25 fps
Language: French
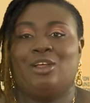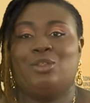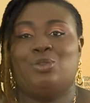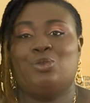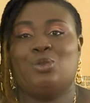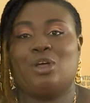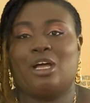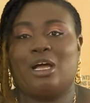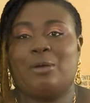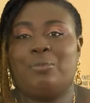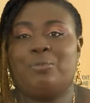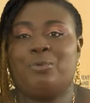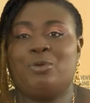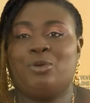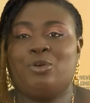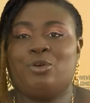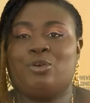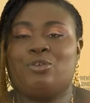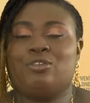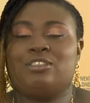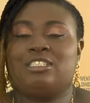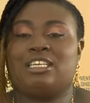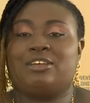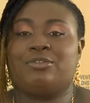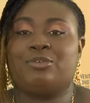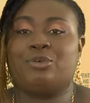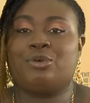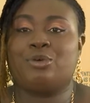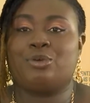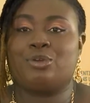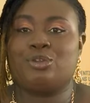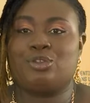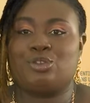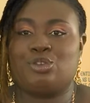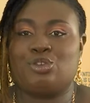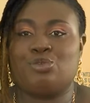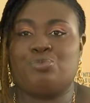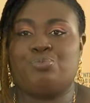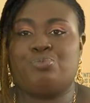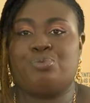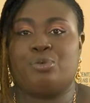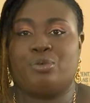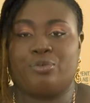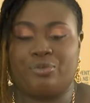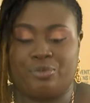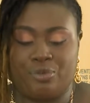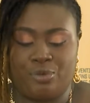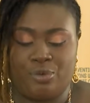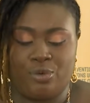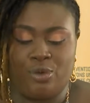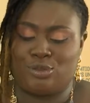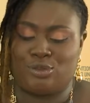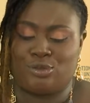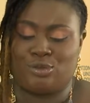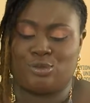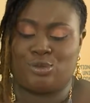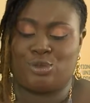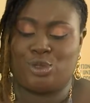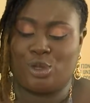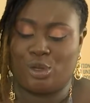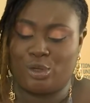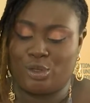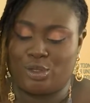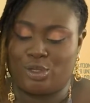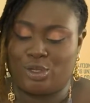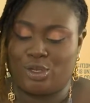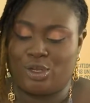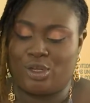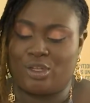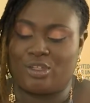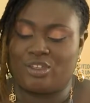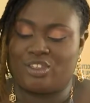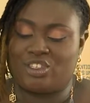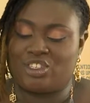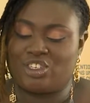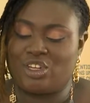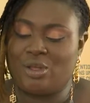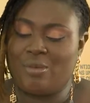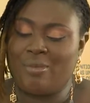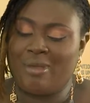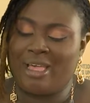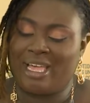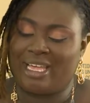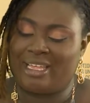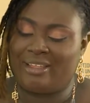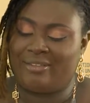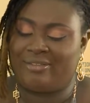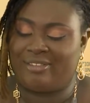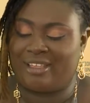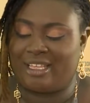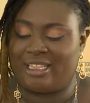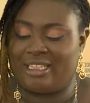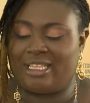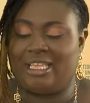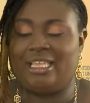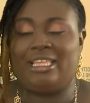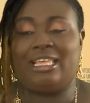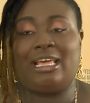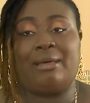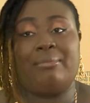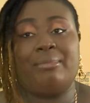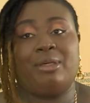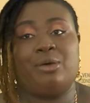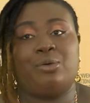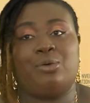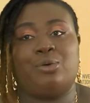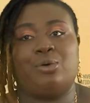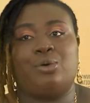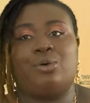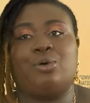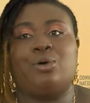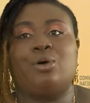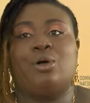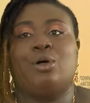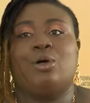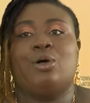Nous rappelons que nous avons reçu pour vous Dr Jean-Marie Vianney Yameogo,